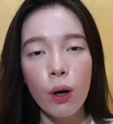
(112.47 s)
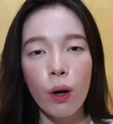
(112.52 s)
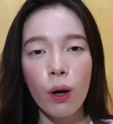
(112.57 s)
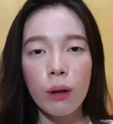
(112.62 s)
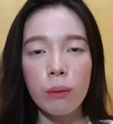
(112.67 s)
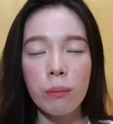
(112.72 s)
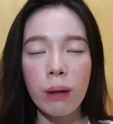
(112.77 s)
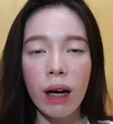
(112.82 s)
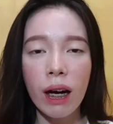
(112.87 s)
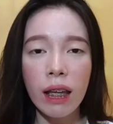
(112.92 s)

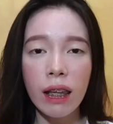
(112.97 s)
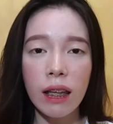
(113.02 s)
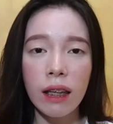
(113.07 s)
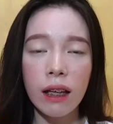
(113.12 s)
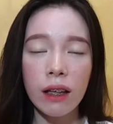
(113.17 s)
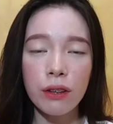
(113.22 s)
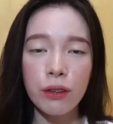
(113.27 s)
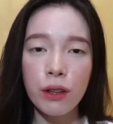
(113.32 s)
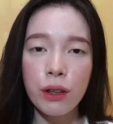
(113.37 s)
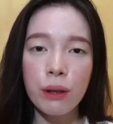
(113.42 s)
or mga
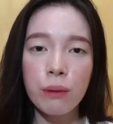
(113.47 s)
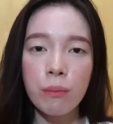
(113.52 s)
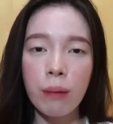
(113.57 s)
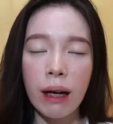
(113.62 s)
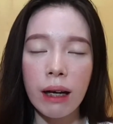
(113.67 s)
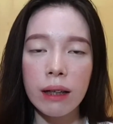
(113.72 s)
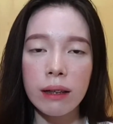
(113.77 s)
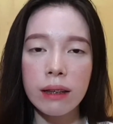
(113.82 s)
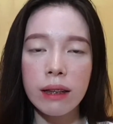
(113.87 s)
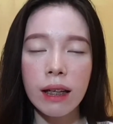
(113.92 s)

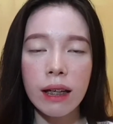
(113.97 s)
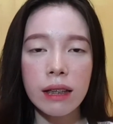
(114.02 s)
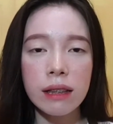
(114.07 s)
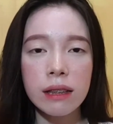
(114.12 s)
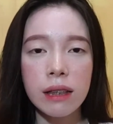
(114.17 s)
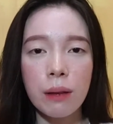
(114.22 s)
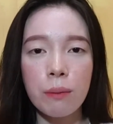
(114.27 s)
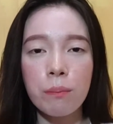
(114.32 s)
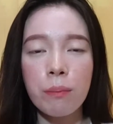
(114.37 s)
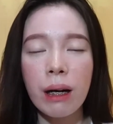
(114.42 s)
derma na
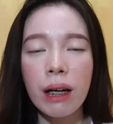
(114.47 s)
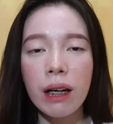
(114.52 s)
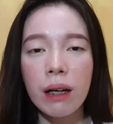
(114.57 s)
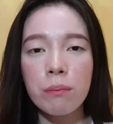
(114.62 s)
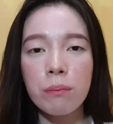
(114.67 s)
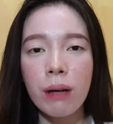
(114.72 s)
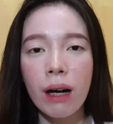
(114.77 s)
ganyan para